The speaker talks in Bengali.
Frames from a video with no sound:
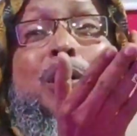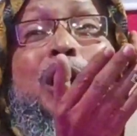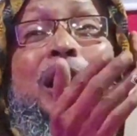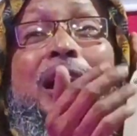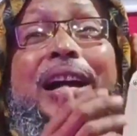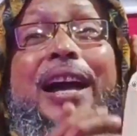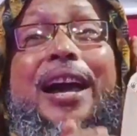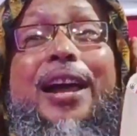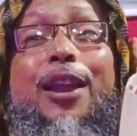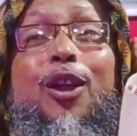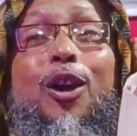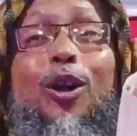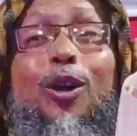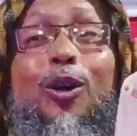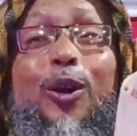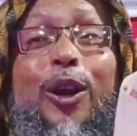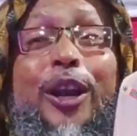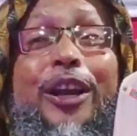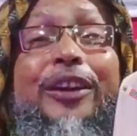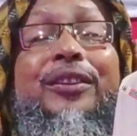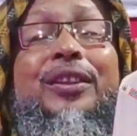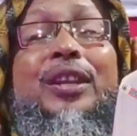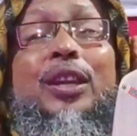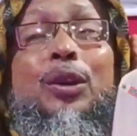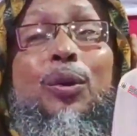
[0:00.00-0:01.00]
মক্কা
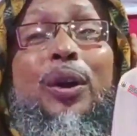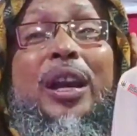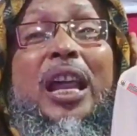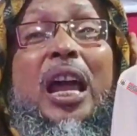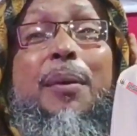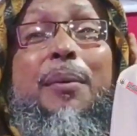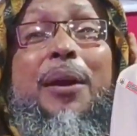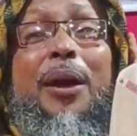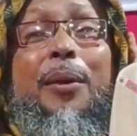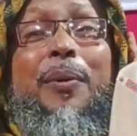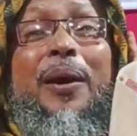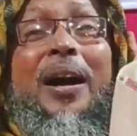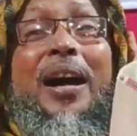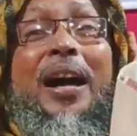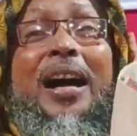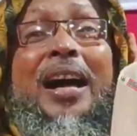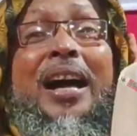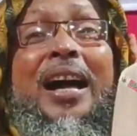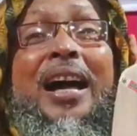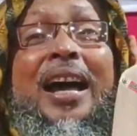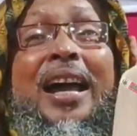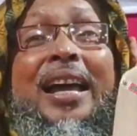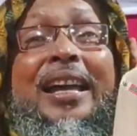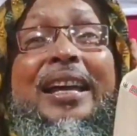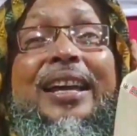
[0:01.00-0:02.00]
নগরে ওরে আমার
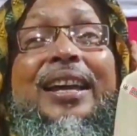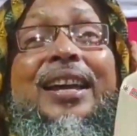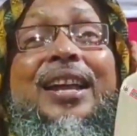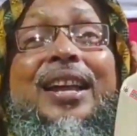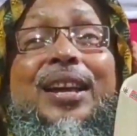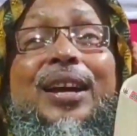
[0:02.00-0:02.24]
ভাই